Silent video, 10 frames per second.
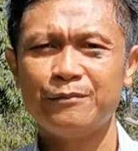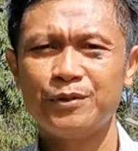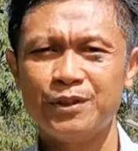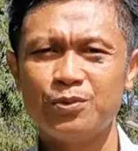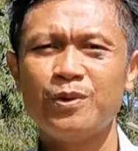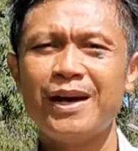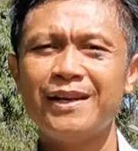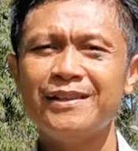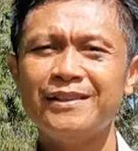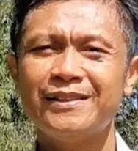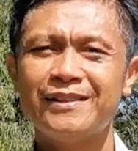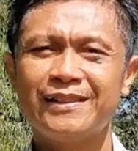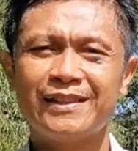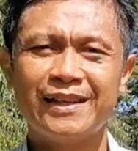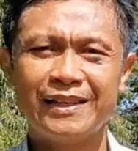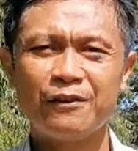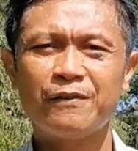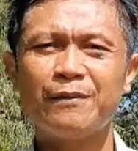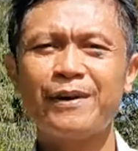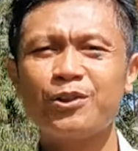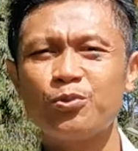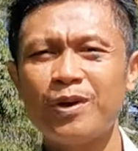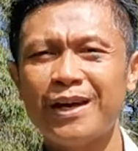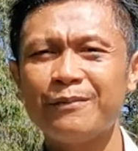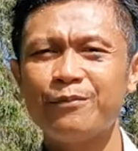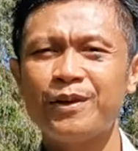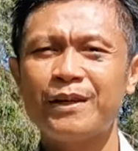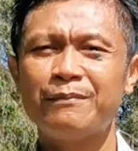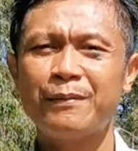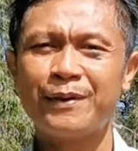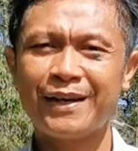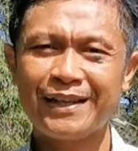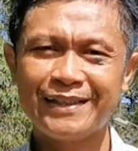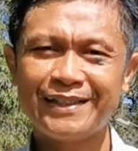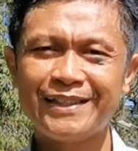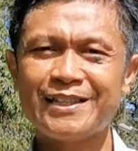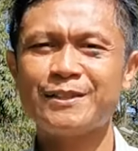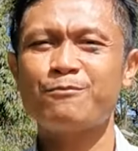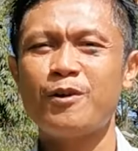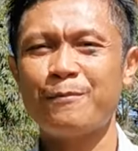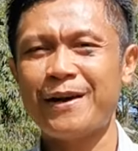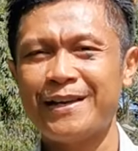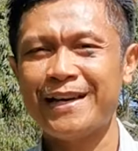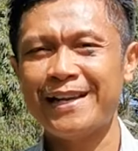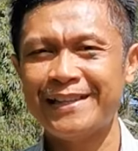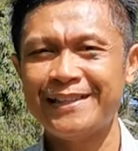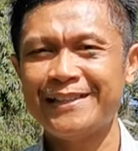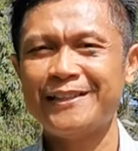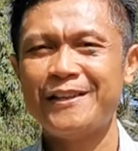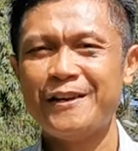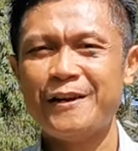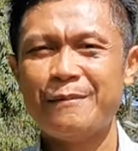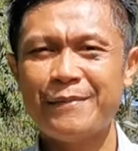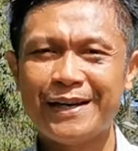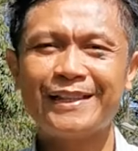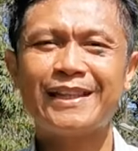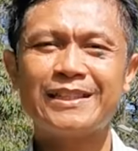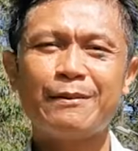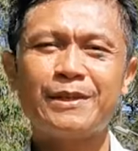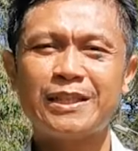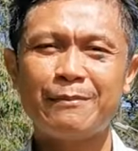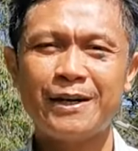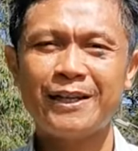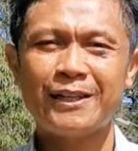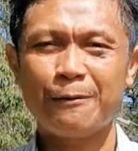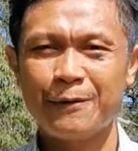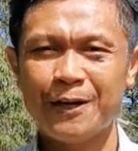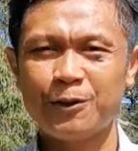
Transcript: Puji Tuhan, Kiranya firman Tuhan boleh memberkati kita semua pagi hari ini. Mari kita sama-sama datang pada